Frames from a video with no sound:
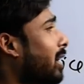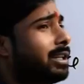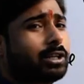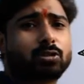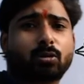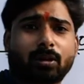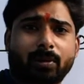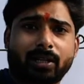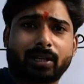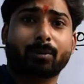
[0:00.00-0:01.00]
लगा देंगे चौथा
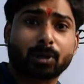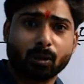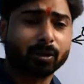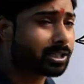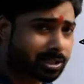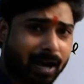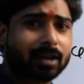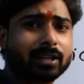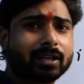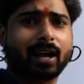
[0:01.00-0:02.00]
बना देंगे बताओ ये
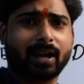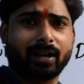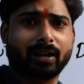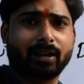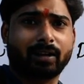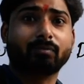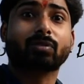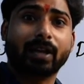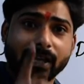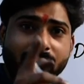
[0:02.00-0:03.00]
चार दिख रहा है
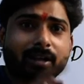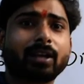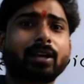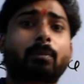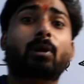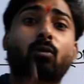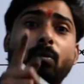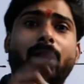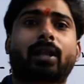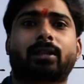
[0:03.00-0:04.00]
एक ही है बेवकूफ़
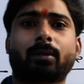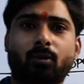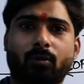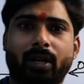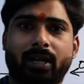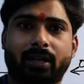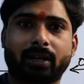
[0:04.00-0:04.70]
बनाते हैं बुक वाले